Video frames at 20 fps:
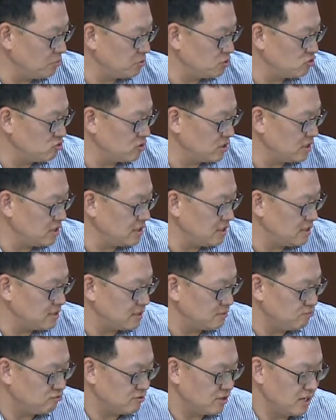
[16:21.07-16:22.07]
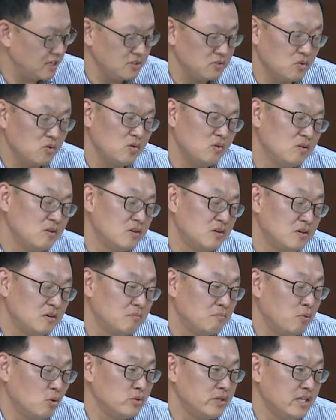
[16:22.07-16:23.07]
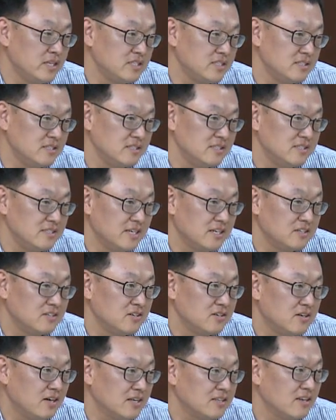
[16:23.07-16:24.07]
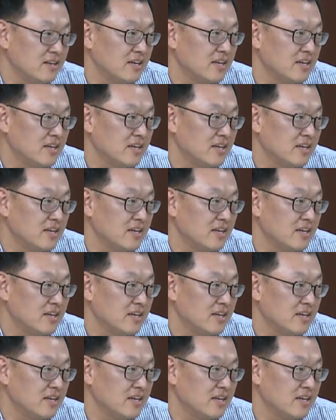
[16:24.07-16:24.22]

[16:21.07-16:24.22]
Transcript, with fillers: 감귤이 이제 북한으로 보내지는 예, 그런 음.